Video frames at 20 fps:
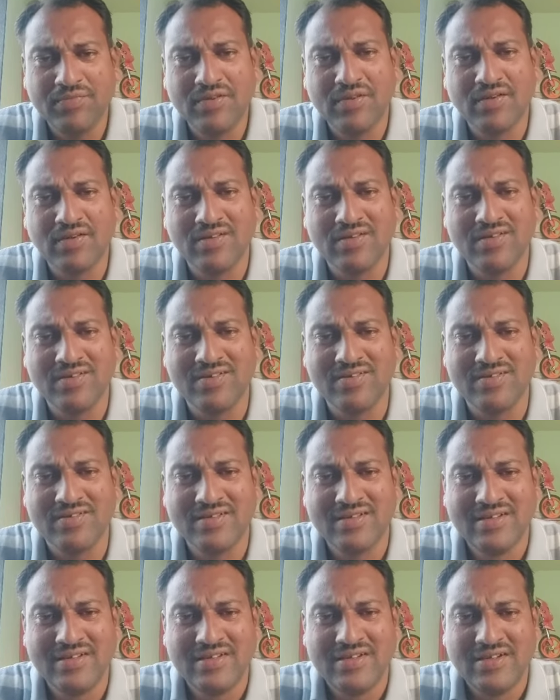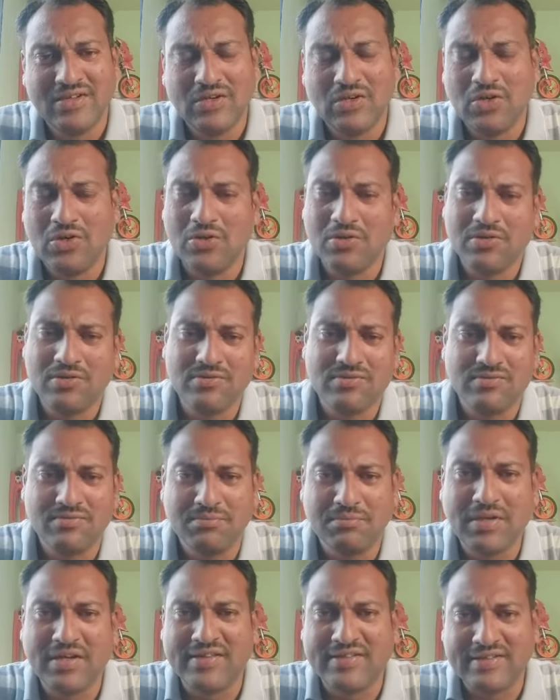और
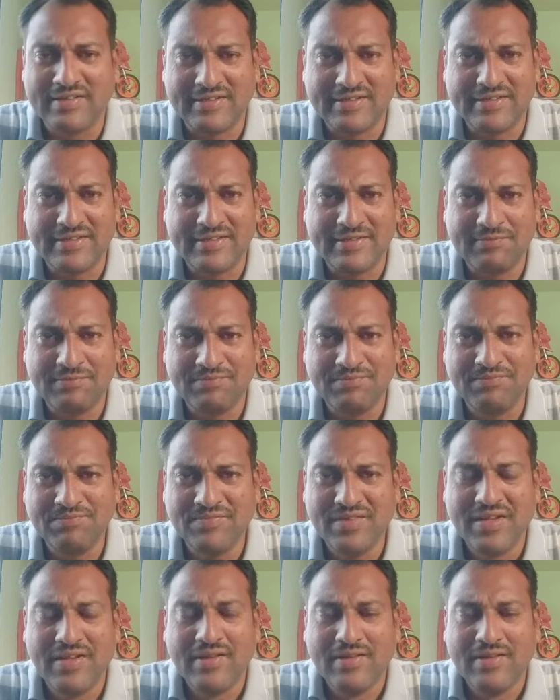बढ़ते रहेंगे हम्म?